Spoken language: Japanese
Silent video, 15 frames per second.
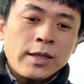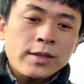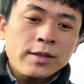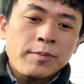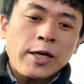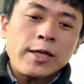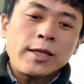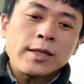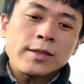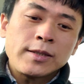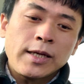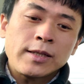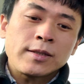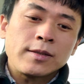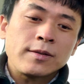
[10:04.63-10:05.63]
つまりです
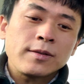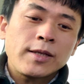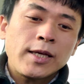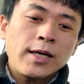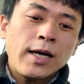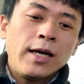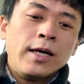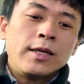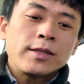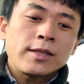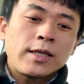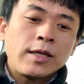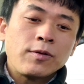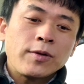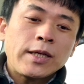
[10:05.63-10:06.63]
ね、鈴木が
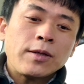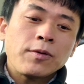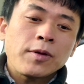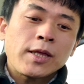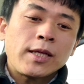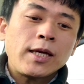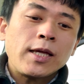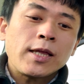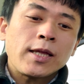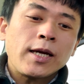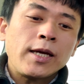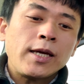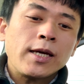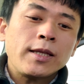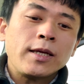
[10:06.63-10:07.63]
月野田の指定し
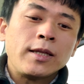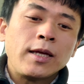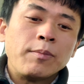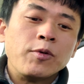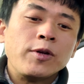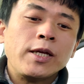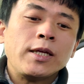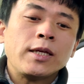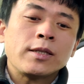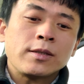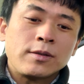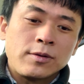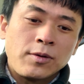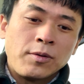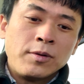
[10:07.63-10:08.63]
た部屋で眠りに
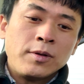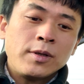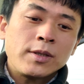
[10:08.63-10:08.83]
つくと。